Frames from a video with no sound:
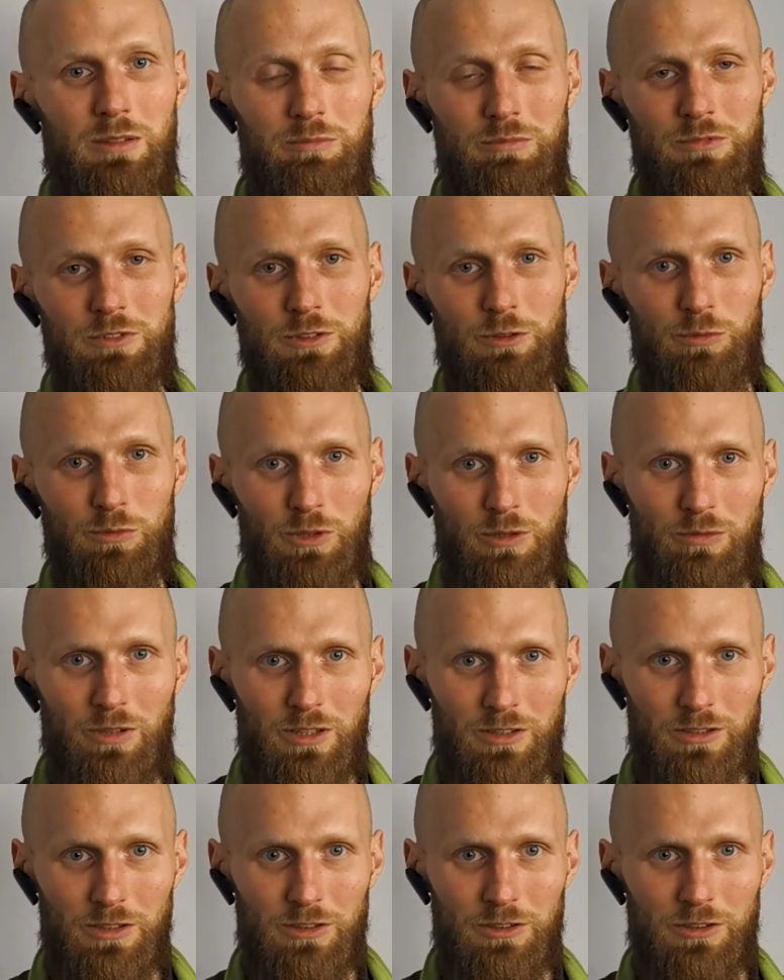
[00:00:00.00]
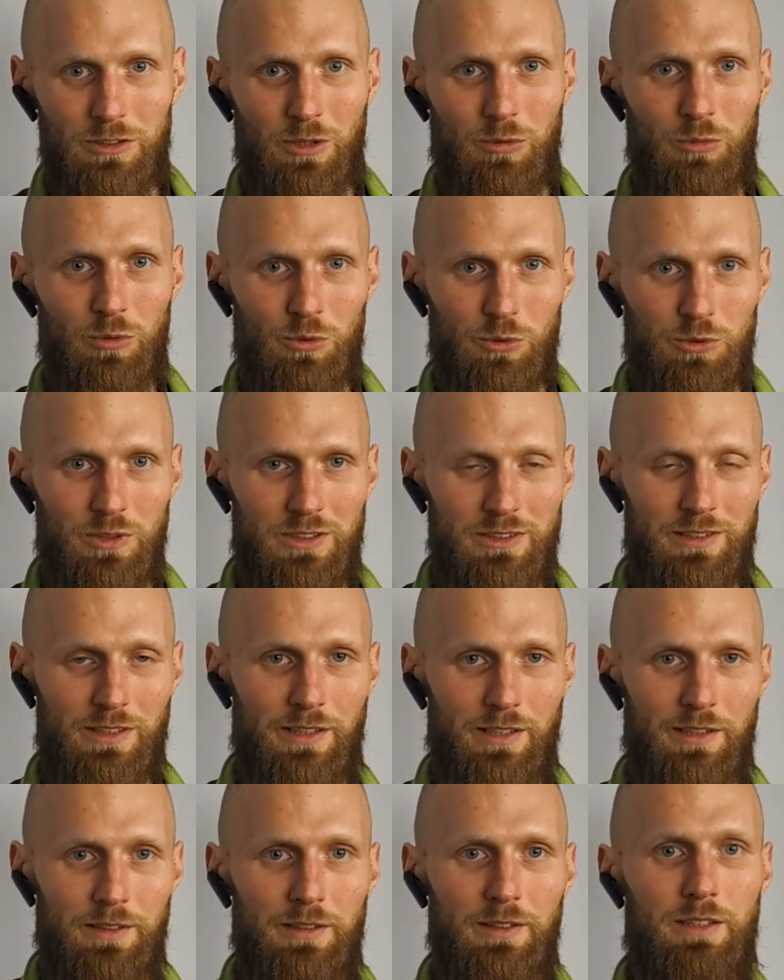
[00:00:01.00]
nam zrównoważyć tą
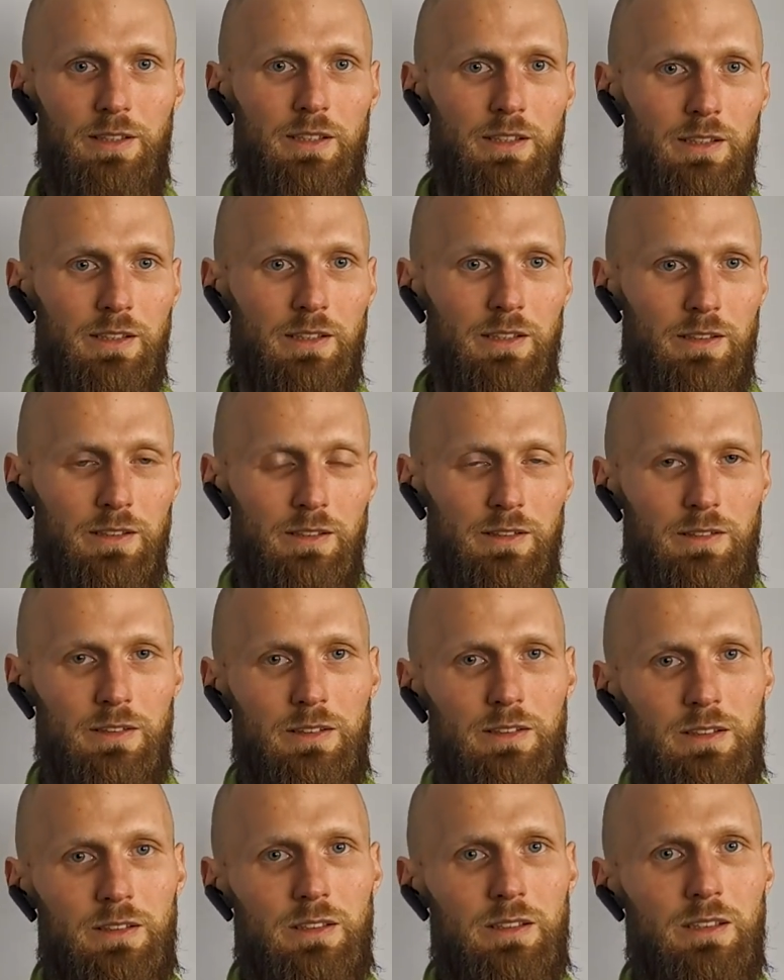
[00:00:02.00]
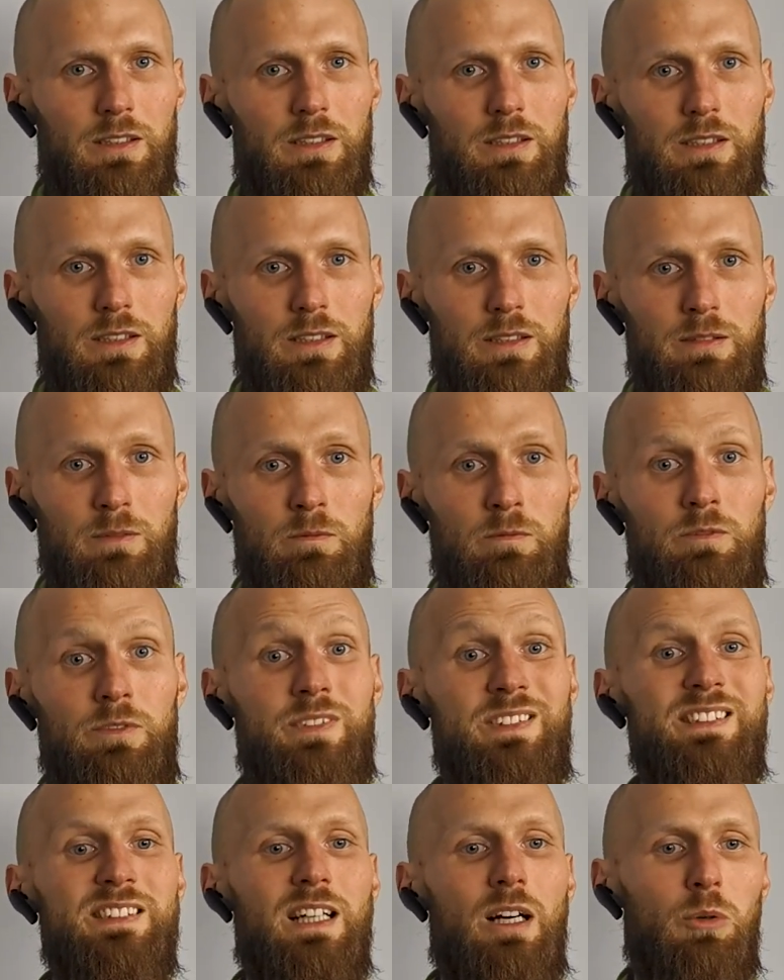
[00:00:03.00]
różnicę e,
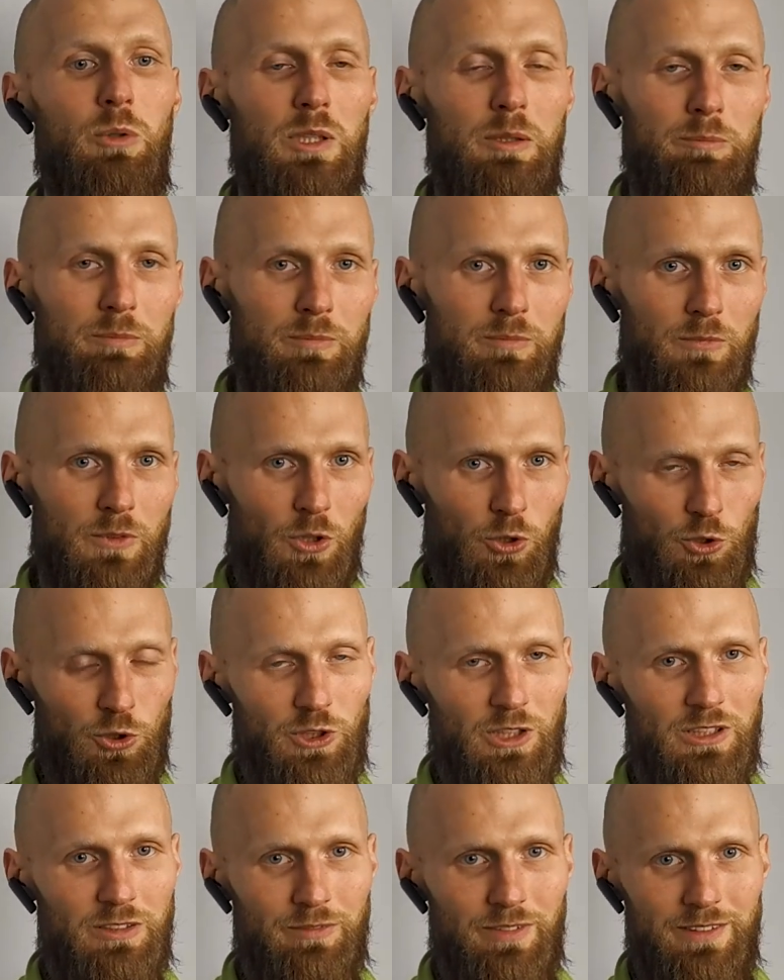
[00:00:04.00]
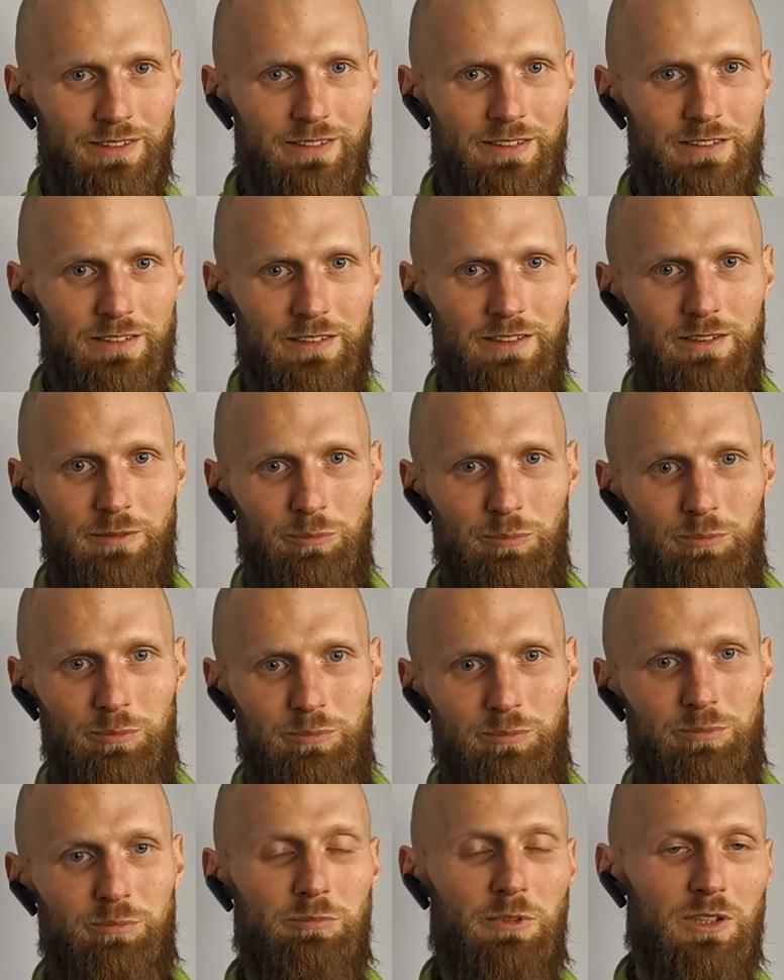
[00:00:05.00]
w całym koszcie inwestycji,
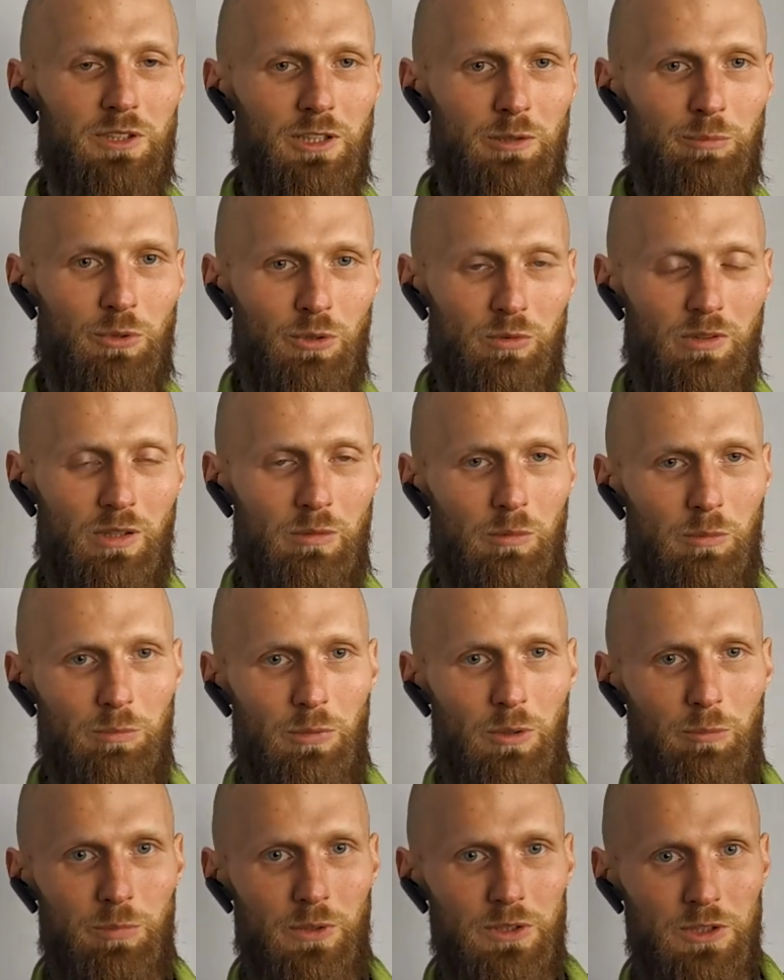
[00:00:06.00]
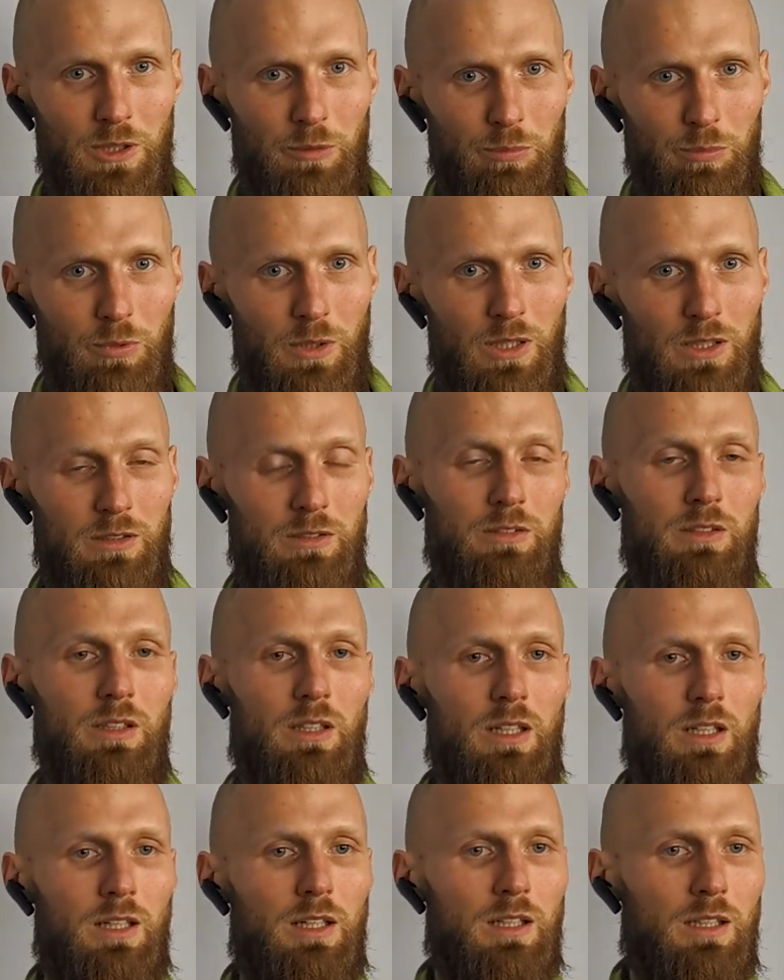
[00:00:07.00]
jeżeli porównamy pompę ciepła
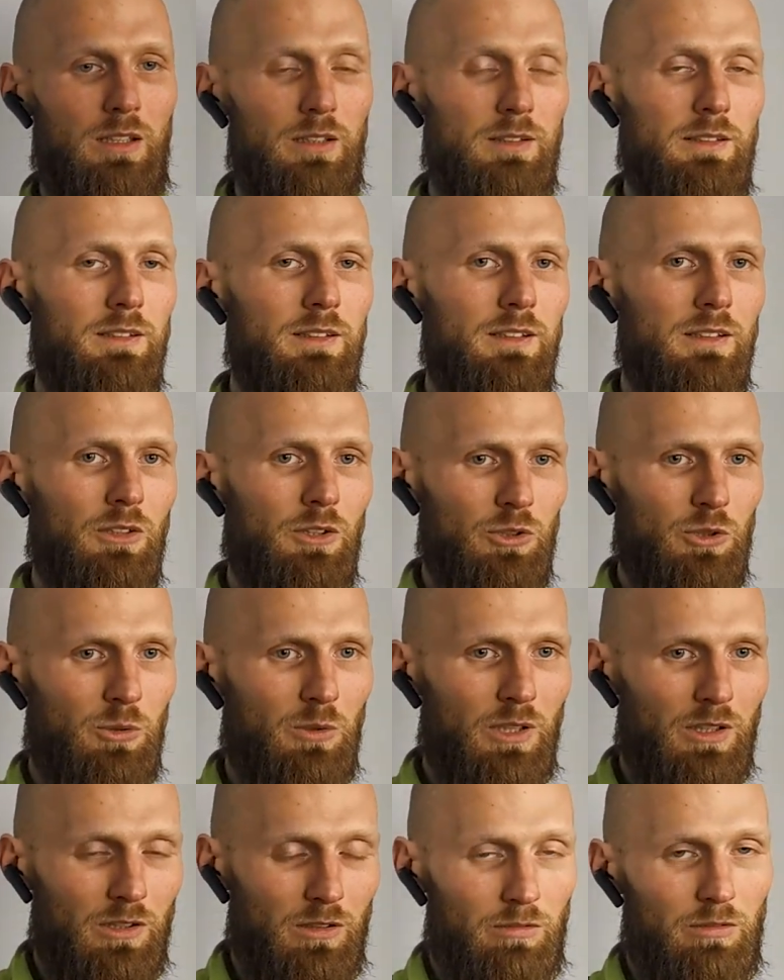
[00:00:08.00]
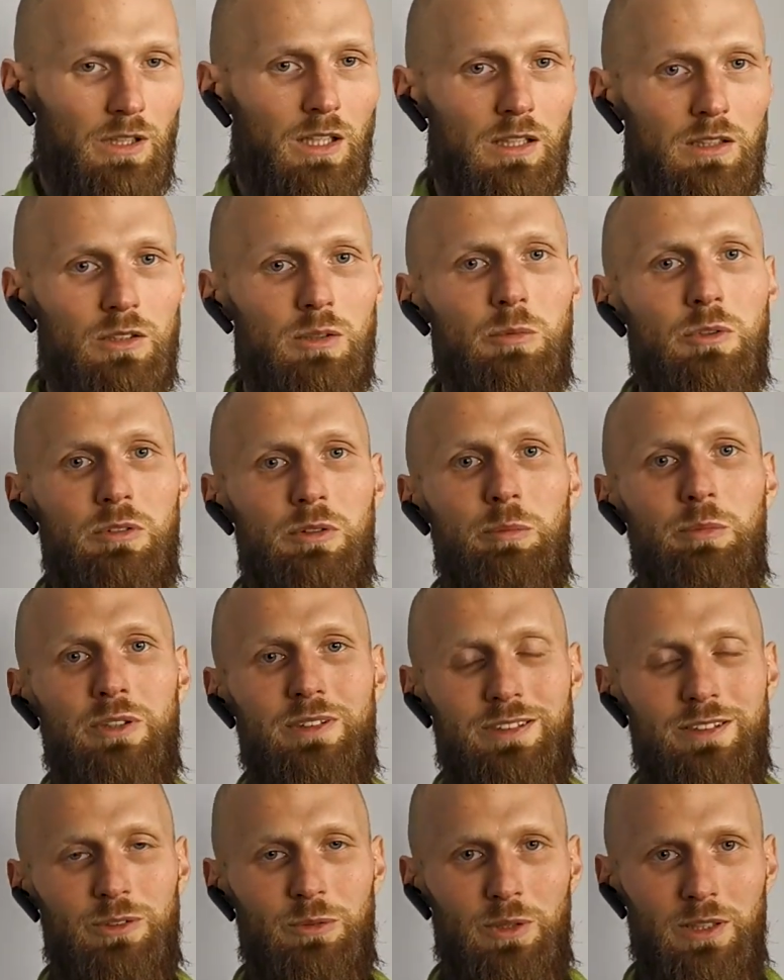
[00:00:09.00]
a kocioł gazowy. Ale to mówimy
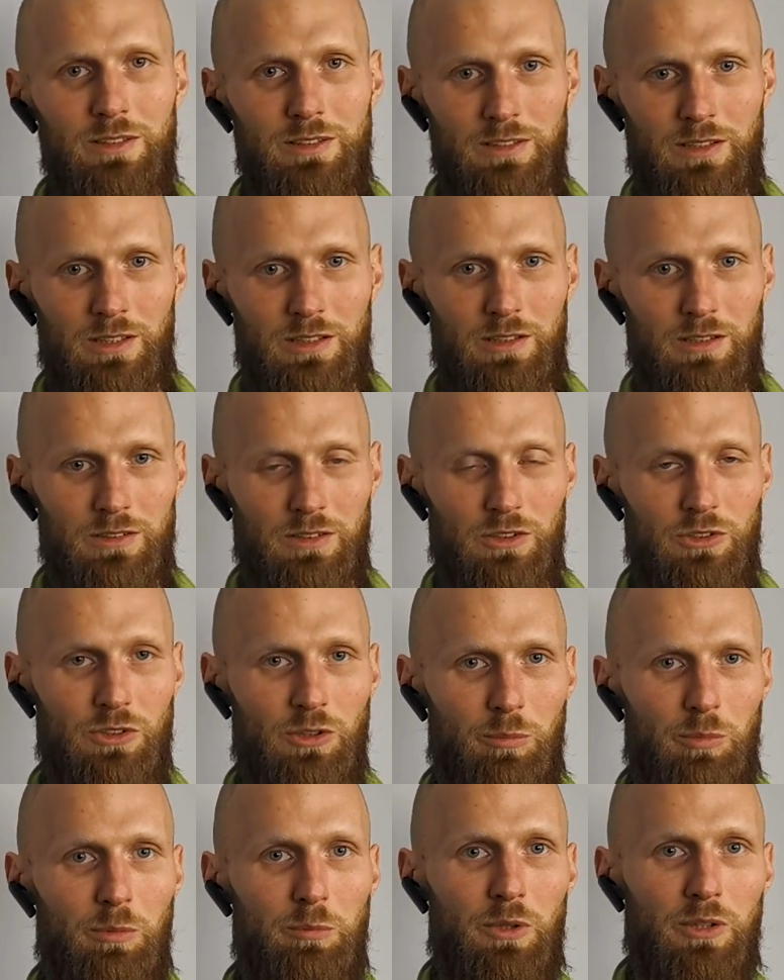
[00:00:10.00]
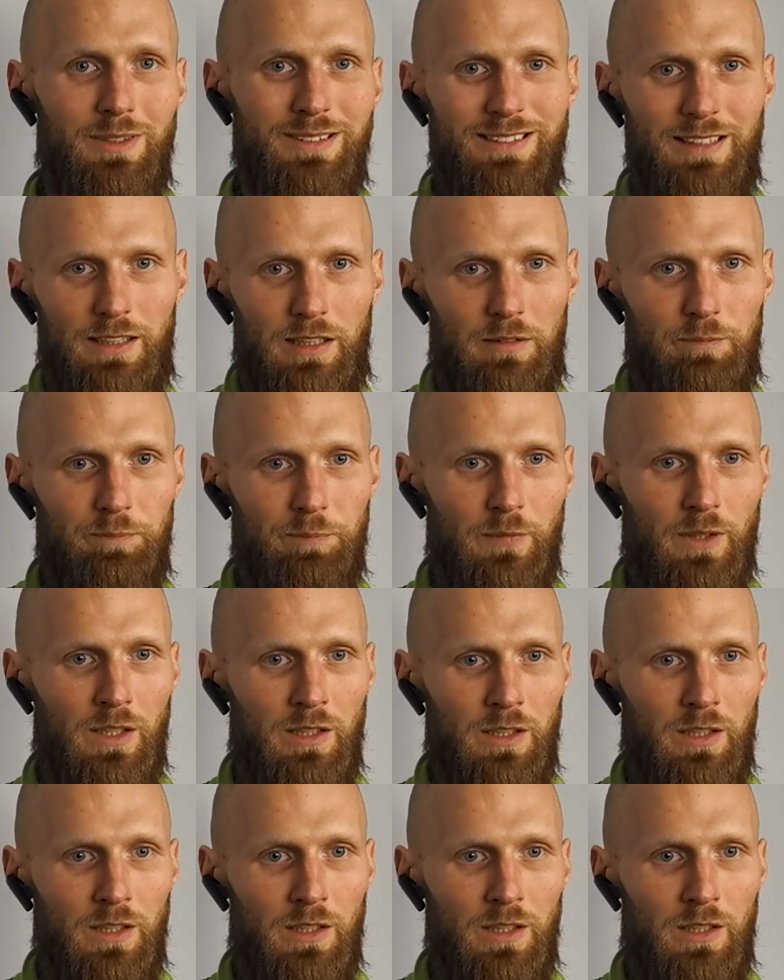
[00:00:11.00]
o sytuacji, kiedy coś robimy od zera.